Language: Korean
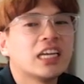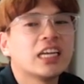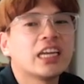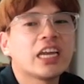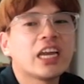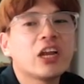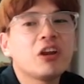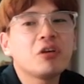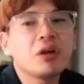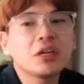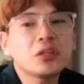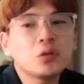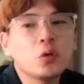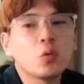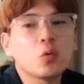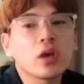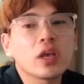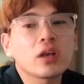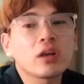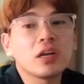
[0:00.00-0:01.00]
1위에서
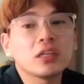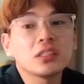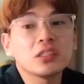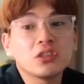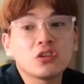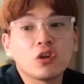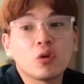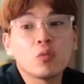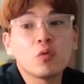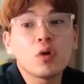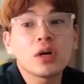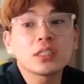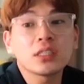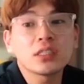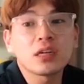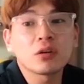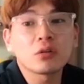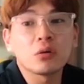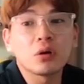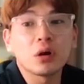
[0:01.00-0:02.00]
5위까지는 너무
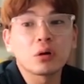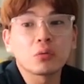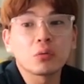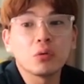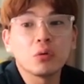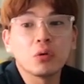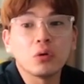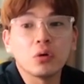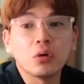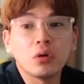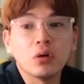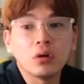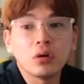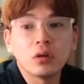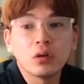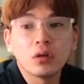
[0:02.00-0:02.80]
확실한 것 같고